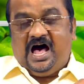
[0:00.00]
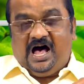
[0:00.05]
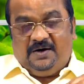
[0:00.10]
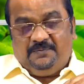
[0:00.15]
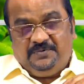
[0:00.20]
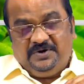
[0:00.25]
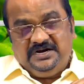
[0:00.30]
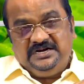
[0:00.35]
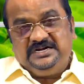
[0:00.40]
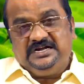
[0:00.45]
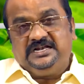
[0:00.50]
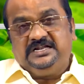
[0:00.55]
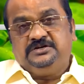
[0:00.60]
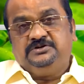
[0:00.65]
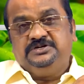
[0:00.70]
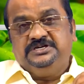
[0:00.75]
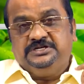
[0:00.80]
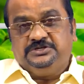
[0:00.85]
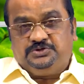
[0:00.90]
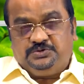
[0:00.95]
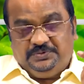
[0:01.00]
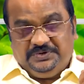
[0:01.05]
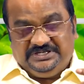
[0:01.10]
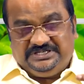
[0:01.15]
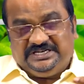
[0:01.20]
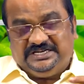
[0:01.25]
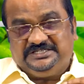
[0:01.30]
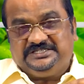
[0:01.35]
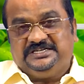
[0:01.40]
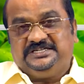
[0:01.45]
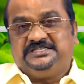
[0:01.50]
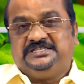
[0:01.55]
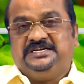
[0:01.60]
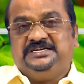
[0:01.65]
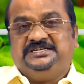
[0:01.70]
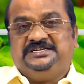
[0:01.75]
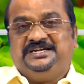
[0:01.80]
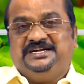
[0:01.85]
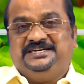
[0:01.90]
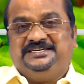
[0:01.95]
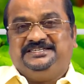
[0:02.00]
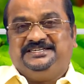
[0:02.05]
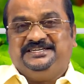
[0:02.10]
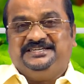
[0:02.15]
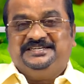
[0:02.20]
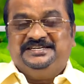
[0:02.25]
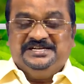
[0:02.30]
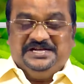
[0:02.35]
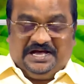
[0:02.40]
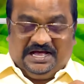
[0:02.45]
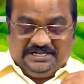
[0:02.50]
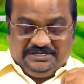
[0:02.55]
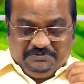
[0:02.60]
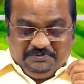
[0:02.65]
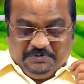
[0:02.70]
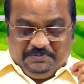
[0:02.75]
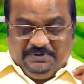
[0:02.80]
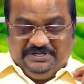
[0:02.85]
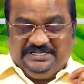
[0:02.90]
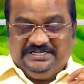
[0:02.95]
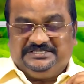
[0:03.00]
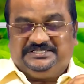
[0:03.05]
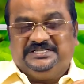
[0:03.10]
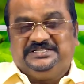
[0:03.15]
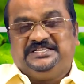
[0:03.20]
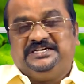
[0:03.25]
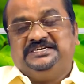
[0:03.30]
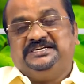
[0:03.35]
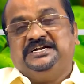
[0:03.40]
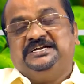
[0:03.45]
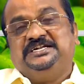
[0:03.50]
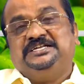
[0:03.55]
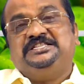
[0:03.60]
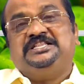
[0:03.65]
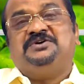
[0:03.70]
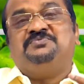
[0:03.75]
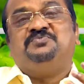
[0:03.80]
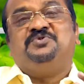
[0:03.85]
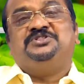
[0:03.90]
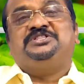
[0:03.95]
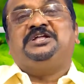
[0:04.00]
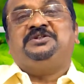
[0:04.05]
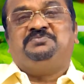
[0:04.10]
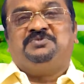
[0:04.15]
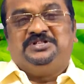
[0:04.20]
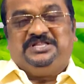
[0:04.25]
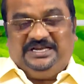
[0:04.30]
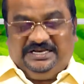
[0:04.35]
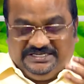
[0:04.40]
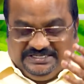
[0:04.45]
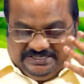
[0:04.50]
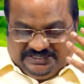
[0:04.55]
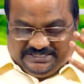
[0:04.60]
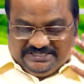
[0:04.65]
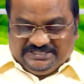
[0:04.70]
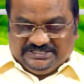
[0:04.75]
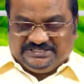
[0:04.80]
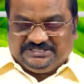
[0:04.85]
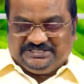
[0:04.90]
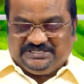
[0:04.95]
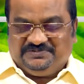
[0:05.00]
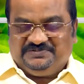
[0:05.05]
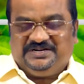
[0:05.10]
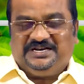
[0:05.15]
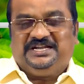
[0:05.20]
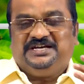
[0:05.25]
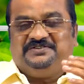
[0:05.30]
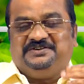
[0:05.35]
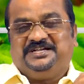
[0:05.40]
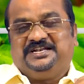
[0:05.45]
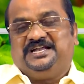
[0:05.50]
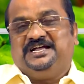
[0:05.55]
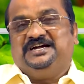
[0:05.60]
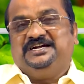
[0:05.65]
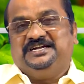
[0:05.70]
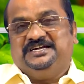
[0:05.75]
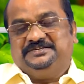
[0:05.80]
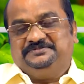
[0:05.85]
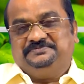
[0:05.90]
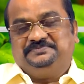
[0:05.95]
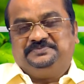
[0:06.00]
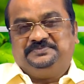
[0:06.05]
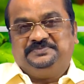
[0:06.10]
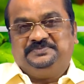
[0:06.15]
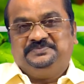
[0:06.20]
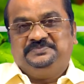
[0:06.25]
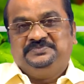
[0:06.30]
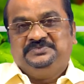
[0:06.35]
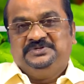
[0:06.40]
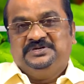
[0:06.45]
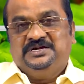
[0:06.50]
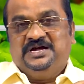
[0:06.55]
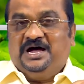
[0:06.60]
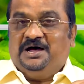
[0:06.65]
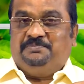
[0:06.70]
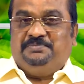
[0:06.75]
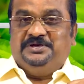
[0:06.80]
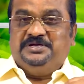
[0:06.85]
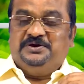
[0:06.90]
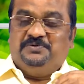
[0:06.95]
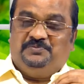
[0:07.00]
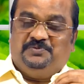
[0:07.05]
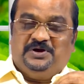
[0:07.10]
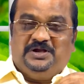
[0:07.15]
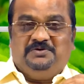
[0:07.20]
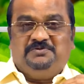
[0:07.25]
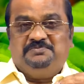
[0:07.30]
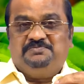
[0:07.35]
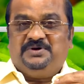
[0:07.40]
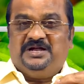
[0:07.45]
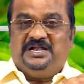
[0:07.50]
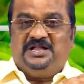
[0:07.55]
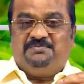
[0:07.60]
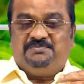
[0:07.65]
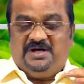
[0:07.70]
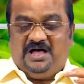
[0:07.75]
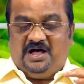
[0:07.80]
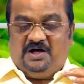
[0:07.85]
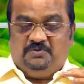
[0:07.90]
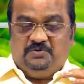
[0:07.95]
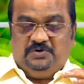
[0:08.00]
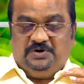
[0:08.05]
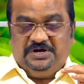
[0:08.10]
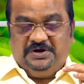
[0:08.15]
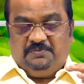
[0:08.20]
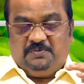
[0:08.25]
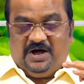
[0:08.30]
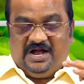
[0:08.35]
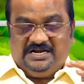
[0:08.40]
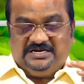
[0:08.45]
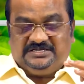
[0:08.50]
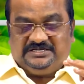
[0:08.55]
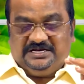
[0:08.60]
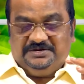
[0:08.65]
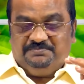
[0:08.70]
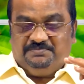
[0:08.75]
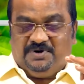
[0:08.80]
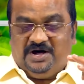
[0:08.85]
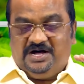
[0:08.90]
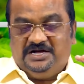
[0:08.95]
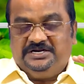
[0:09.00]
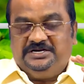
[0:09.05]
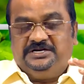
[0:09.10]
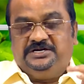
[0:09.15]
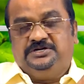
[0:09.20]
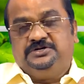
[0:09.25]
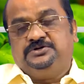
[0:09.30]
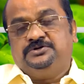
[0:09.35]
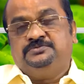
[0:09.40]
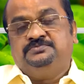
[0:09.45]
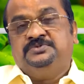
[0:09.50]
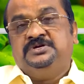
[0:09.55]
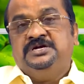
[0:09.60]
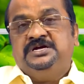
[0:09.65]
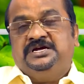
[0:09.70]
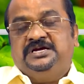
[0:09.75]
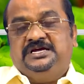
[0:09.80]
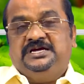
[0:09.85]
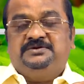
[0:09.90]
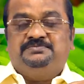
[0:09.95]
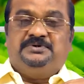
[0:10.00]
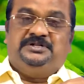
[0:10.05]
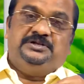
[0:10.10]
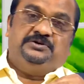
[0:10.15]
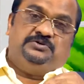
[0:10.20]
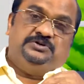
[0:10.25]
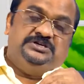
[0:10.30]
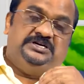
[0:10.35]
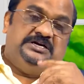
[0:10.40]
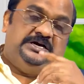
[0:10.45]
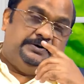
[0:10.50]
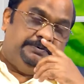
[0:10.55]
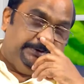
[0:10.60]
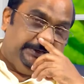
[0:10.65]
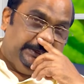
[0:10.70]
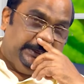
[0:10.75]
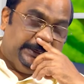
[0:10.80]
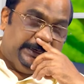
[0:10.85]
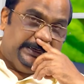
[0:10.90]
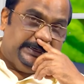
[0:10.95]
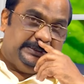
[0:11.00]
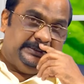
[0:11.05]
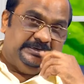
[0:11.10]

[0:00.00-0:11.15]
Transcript: அவங்களுடைய சுவிசேஷத்தை கேட்டு அந்த உபதேசத்தை கேட்டு தான் முதல் முதல்ல கிறிஸ்தவங்களே வர்றாங்க அப்போ எவ்வளவு பலமாக அவங்களுடைய வாழ்க்கை மாறி இருக்கும் என்பதை கொஞ்சம் கவனிங்க